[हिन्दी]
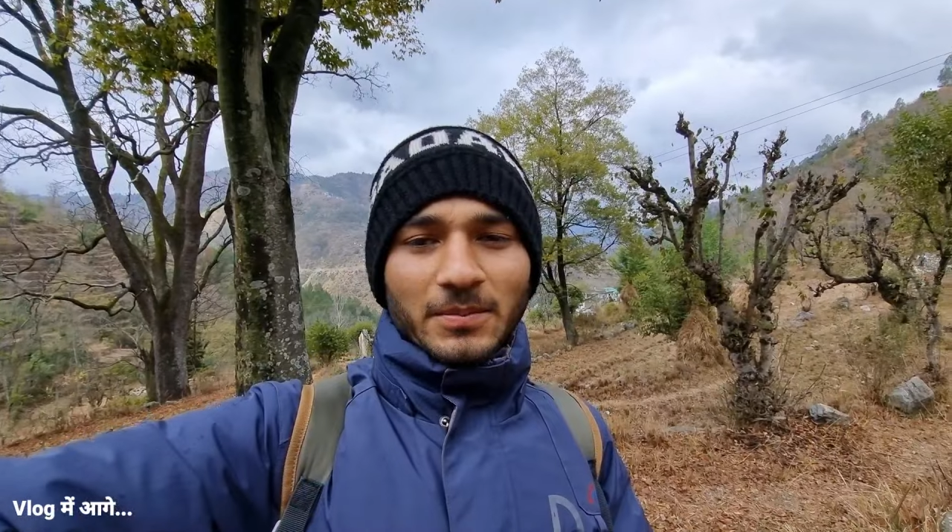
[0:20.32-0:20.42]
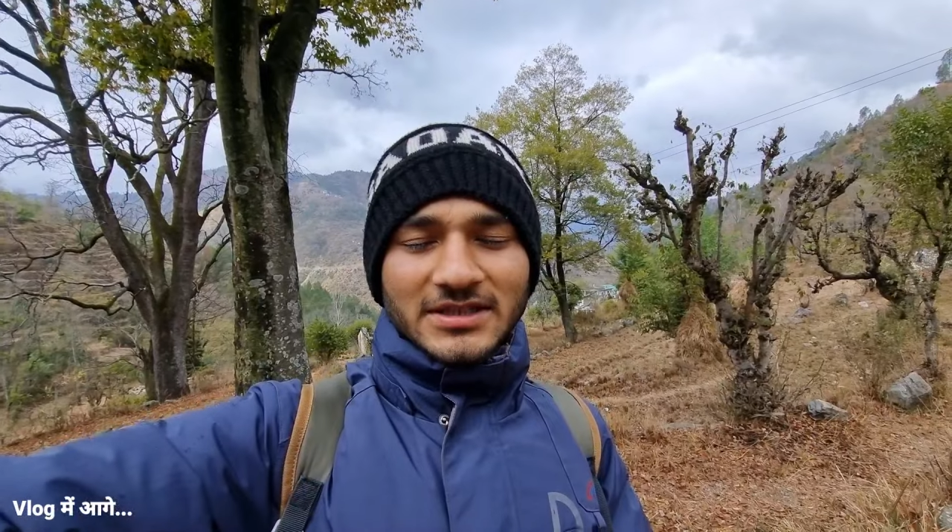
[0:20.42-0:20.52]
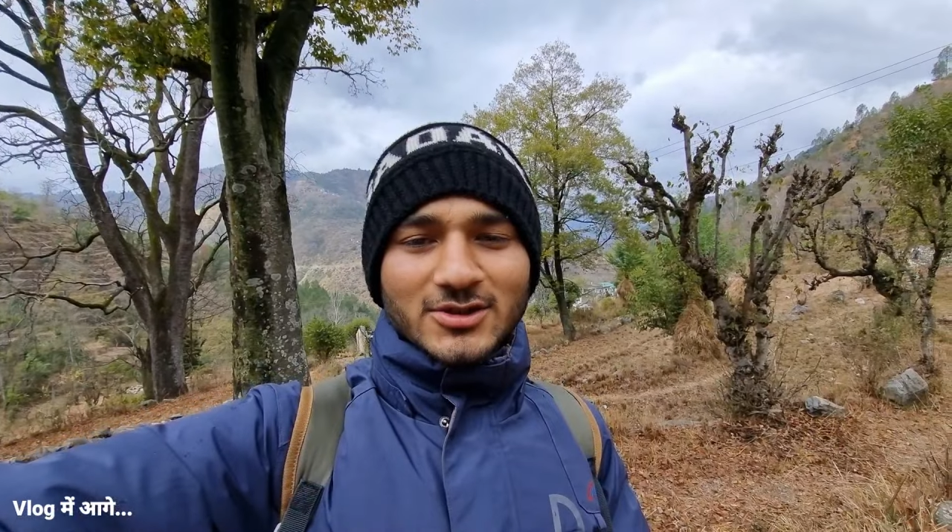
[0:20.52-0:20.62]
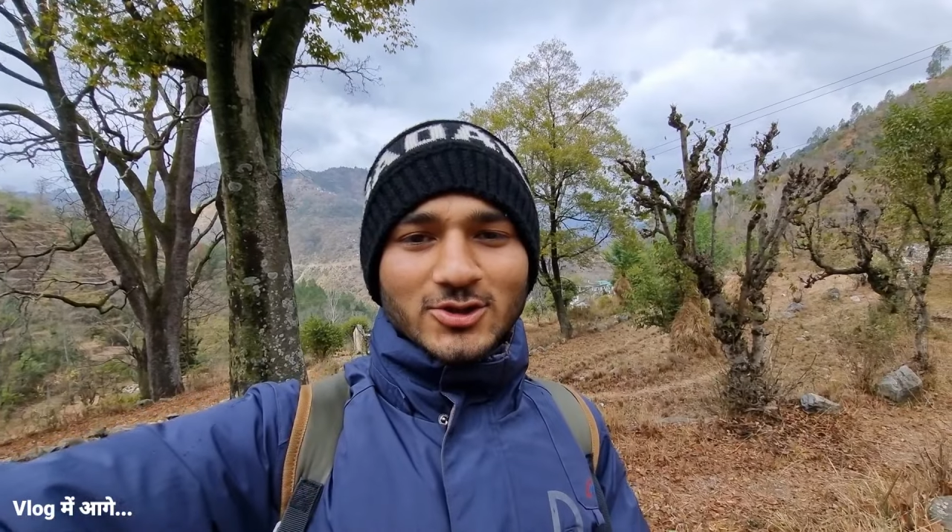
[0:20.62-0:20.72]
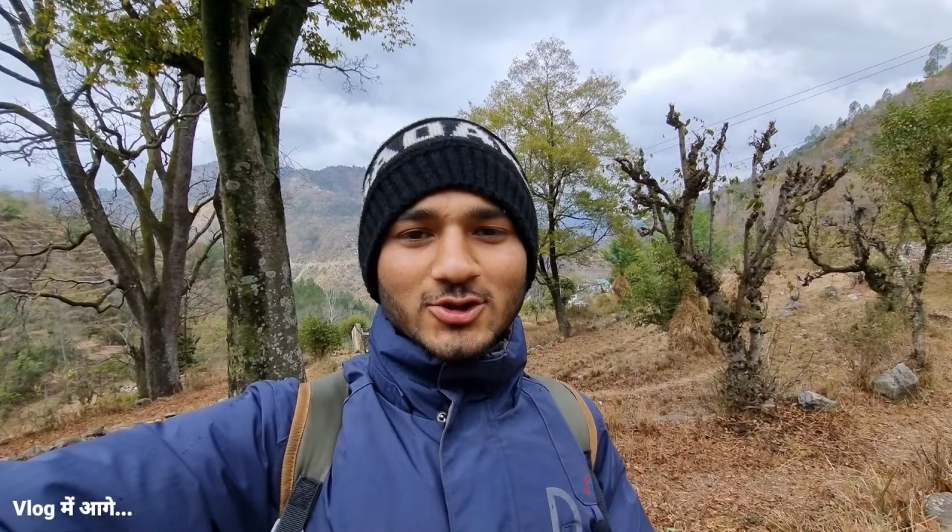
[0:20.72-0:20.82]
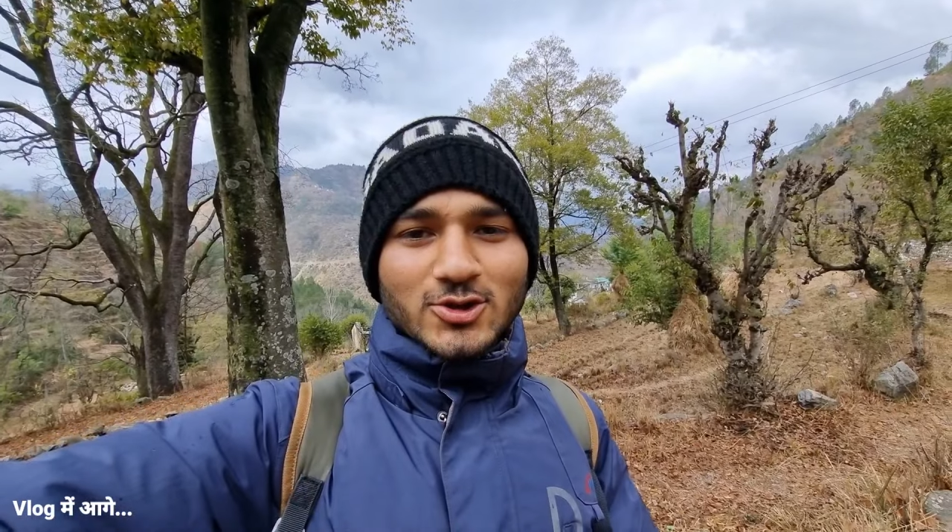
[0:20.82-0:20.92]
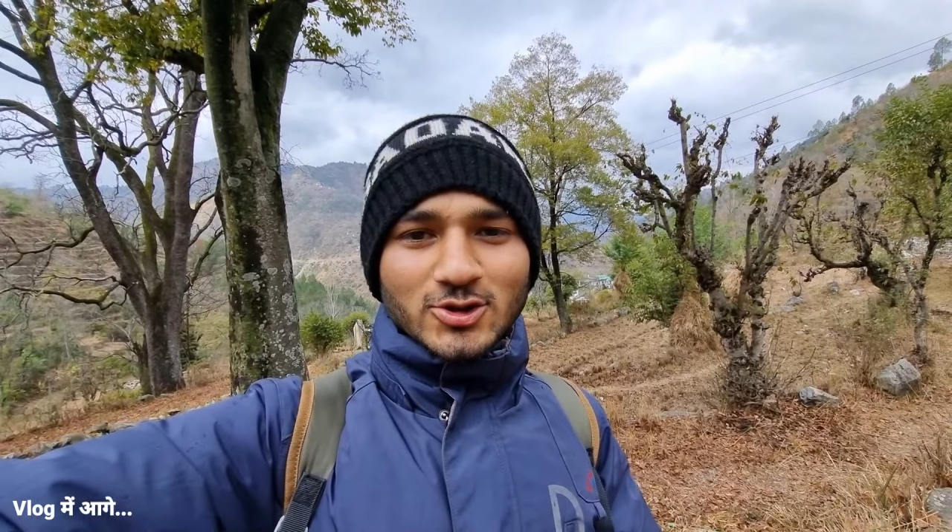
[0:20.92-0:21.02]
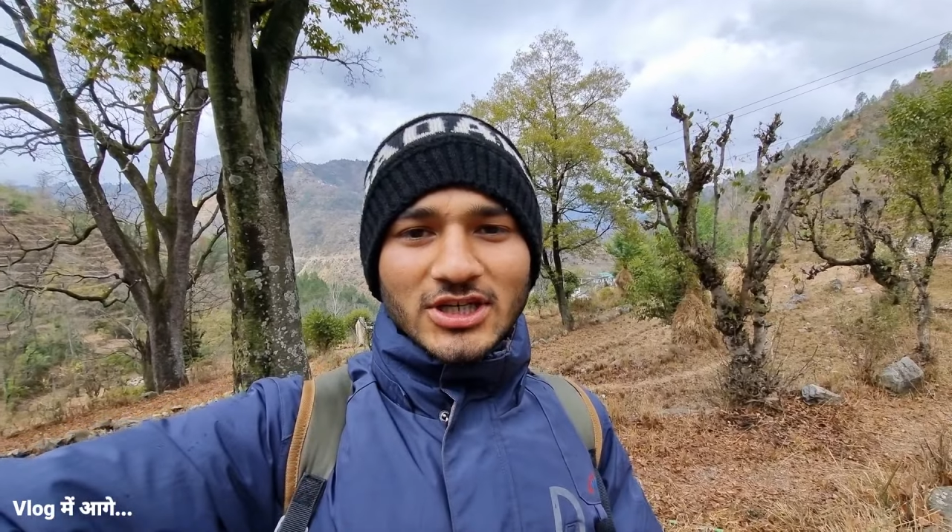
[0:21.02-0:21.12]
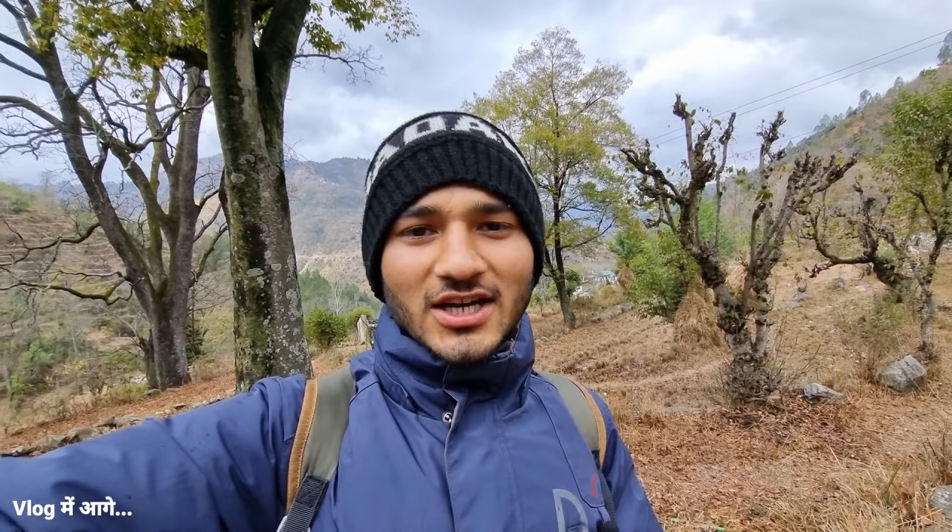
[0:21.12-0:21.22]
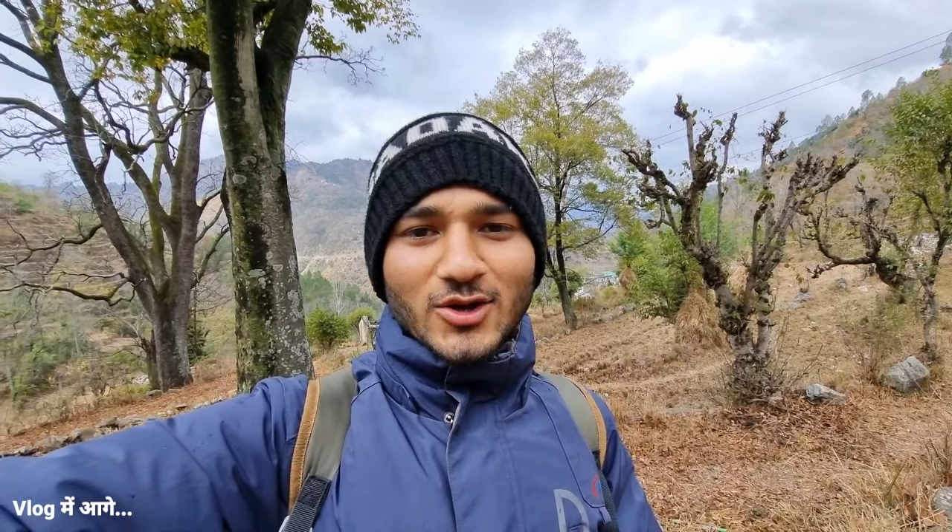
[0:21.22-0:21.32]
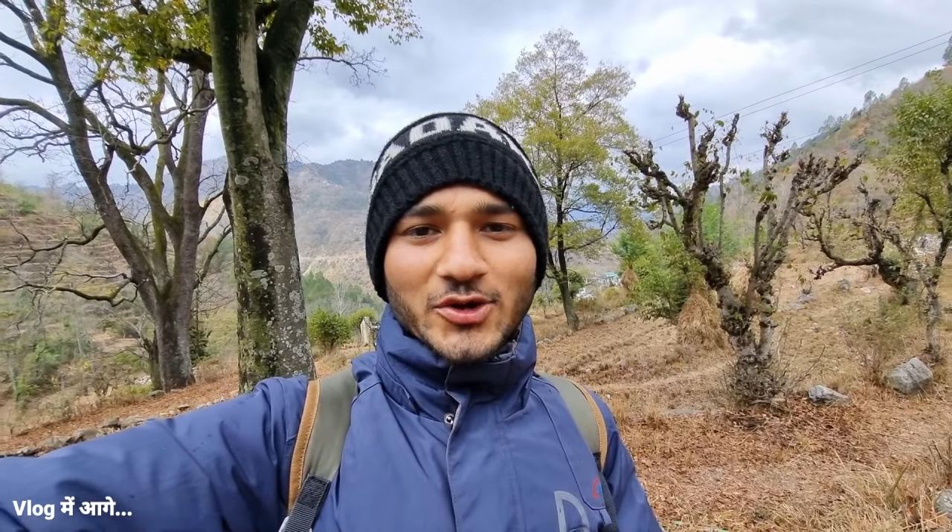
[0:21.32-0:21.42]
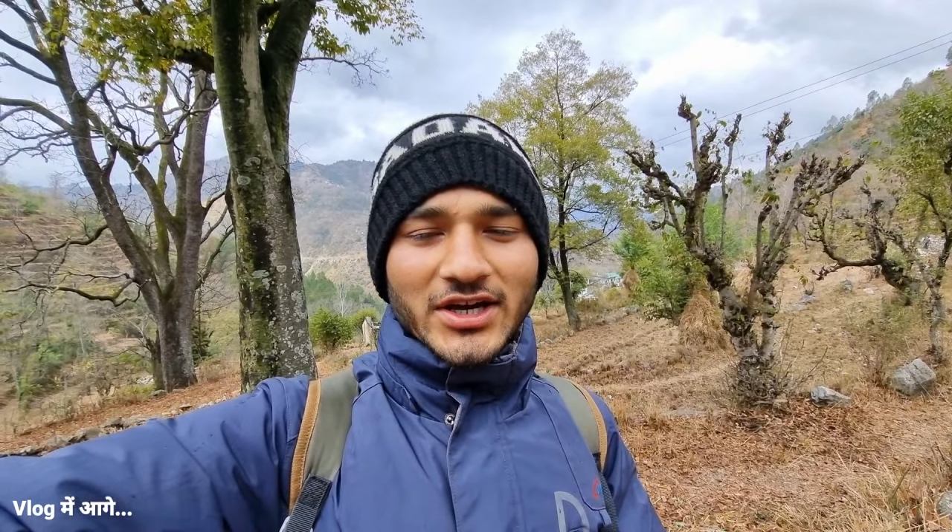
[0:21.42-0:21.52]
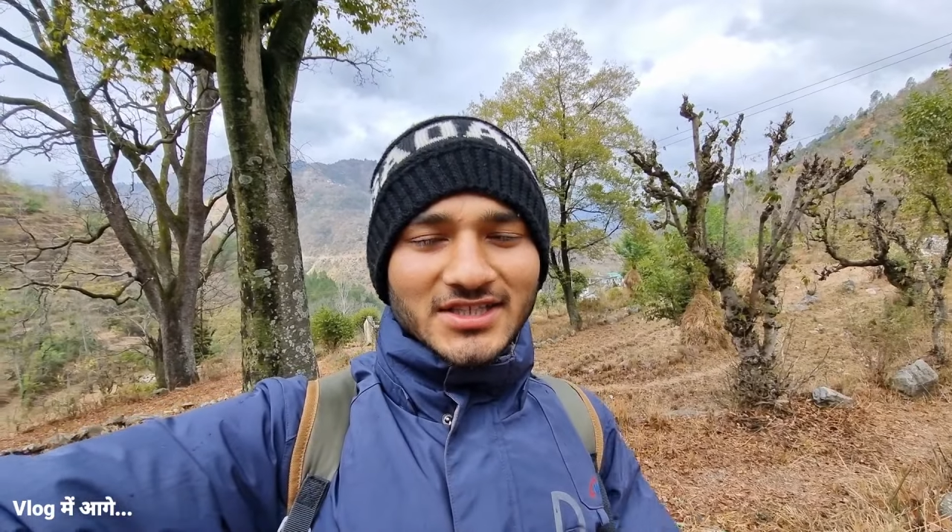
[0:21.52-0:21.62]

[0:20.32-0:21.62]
बस दोस्तों दो चार लोग